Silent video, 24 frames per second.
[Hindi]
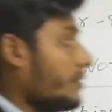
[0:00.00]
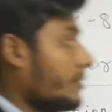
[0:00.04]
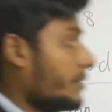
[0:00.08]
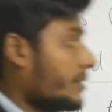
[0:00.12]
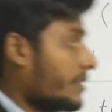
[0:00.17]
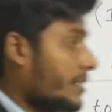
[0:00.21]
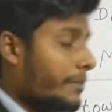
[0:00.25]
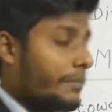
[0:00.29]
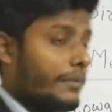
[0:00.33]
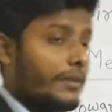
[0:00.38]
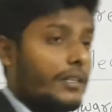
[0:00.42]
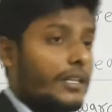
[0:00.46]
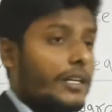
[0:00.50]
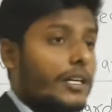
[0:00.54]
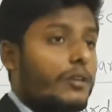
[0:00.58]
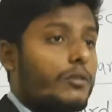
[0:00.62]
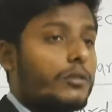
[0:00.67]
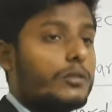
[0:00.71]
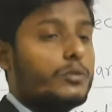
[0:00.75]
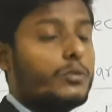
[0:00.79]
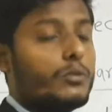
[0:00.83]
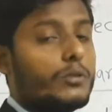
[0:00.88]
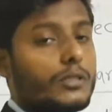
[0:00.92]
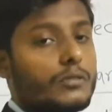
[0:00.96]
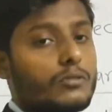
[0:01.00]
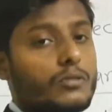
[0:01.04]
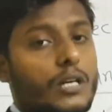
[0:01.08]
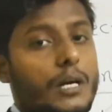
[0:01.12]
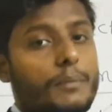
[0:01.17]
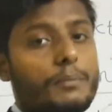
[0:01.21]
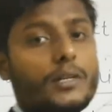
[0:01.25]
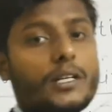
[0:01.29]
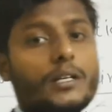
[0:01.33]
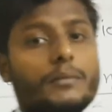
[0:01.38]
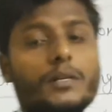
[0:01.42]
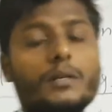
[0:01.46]
जैसे आपने देखा होगा सूरज को
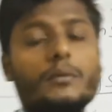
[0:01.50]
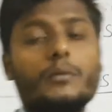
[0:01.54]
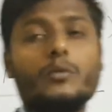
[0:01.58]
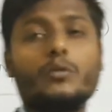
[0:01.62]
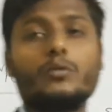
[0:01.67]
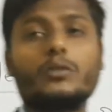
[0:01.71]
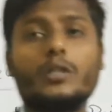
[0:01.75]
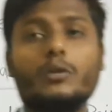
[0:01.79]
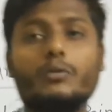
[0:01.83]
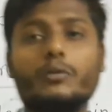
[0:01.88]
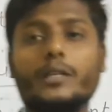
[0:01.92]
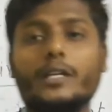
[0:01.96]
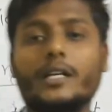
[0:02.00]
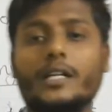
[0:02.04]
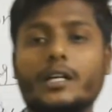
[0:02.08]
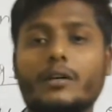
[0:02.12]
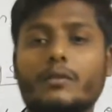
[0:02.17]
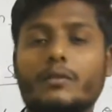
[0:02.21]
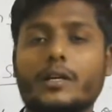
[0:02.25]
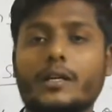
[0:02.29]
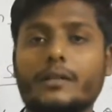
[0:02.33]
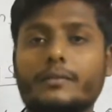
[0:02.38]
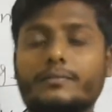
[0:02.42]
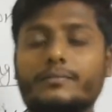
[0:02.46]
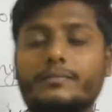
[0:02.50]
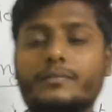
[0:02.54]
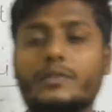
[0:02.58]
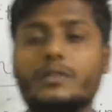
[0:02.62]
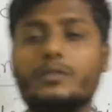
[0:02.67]
आपने कभी कभी उगते हुए देखा होगा